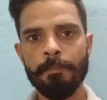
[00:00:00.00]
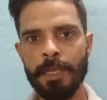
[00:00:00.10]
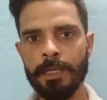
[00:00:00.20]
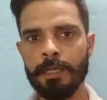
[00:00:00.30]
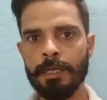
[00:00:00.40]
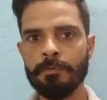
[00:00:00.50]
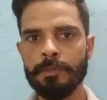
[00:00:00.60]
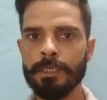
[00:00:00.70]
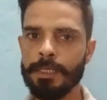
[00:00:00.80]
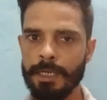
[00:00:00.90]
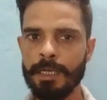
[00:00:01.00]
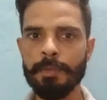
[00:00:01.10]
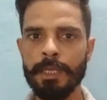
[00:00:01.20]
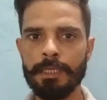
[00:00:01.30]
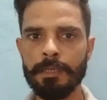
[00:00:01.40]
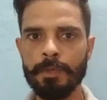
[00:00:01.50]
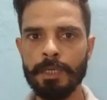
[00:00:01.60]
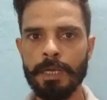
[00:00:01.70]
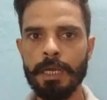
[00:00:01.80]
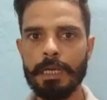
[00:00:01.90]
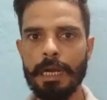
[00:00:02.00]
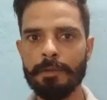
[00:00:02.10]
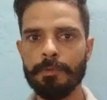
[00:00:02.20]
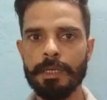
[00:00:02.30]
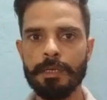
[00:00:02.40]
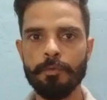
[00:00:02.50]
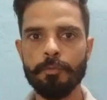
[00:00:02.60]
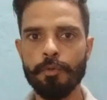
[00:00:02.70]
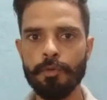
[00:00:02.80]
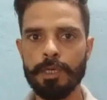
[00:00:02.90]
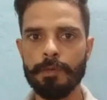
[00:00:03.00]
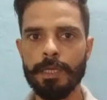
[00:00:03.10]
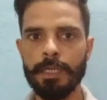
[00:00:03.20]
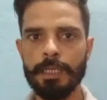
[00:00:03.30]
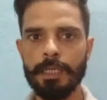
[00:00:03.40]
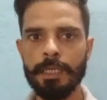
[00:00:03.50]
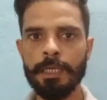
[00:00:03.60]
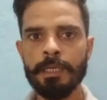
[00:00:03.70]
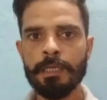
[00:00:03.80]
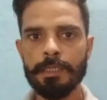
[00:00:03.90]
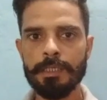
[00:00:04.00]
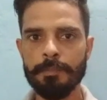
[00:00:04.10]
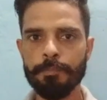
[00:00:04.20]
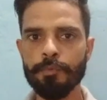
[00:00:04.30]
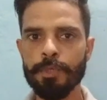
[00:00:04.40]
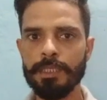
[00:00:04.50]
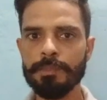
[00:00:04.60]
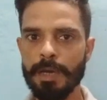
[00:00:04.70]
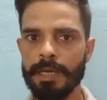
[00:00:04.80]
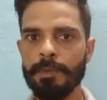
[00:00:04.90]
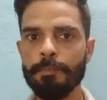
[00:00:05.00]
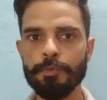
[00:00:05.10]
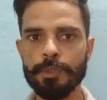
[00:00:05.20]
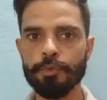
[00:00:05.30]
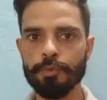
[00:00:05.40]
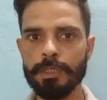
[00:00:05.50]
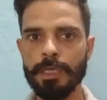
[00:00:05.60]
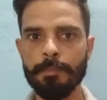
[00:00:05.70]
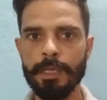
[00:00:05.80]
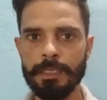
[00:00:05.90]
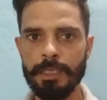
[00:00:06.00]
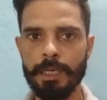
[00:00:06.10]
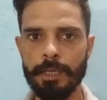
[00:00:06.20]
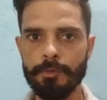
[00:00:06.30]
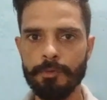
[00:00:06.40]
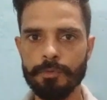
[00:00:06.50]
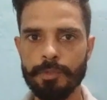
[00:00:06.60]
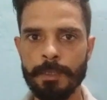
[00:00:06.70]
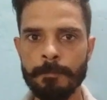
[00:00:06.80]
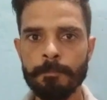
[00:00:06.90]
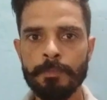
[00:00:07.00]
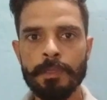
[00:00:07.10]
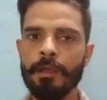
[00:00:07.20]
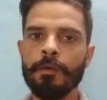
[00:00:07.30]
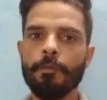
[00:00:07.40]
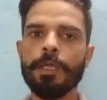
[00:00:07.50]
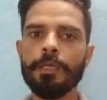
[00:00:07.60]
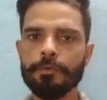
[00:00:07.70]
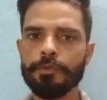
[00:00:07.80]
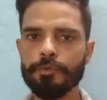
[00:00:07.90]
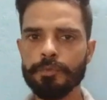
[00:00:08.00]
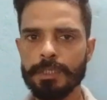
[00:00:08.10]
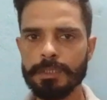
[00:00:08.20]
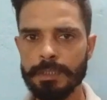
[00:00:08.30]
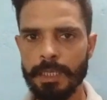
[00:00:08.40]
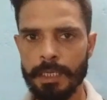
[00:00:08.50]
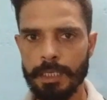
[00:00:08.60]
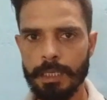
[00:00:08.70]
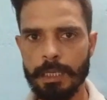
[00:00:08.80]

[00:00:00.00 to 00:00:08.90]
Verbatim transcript: बैंक अकाउंट इंटरनेट बैंकिंग वगैरह कार्ड वगैरह को ब्लॉक करवाने के लिए ये पूरी इस बारे में पूरी सूचना बैंक अधिकारियों को दी वहीं कुछ यूजर्स ने